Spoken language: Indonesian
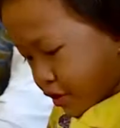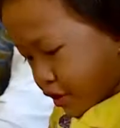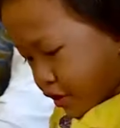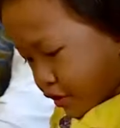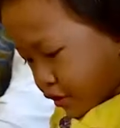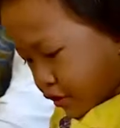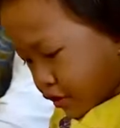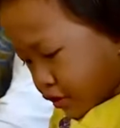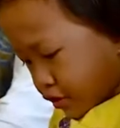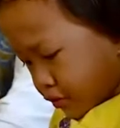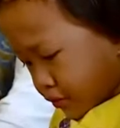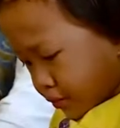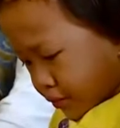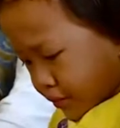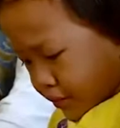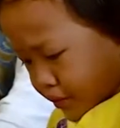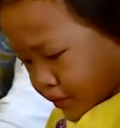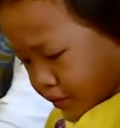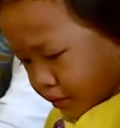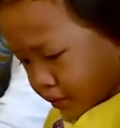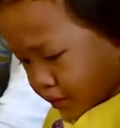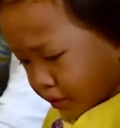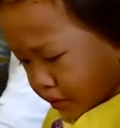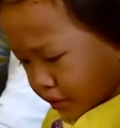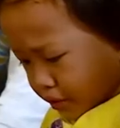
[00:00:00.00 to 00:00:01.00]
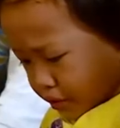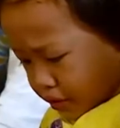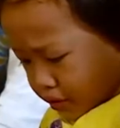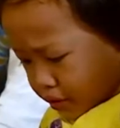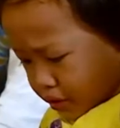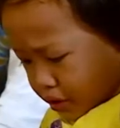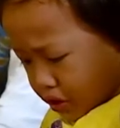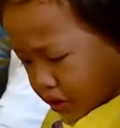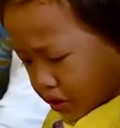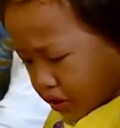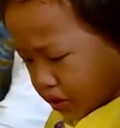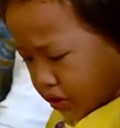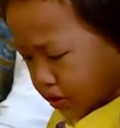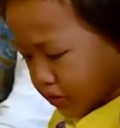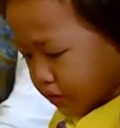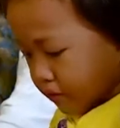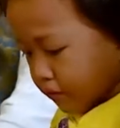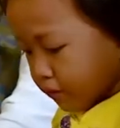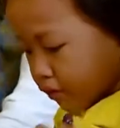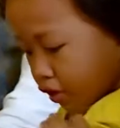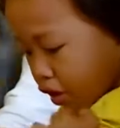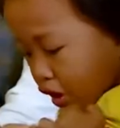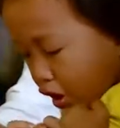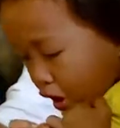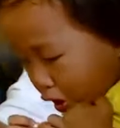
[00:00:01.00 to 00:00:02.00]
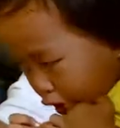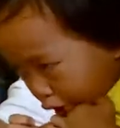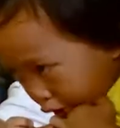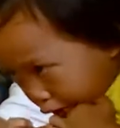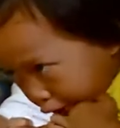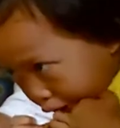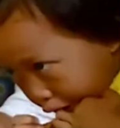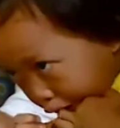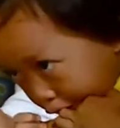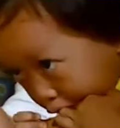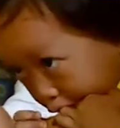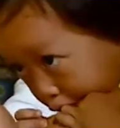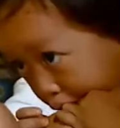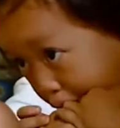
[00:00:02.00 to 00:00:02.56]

ada di sekitar. Inilah yang jadi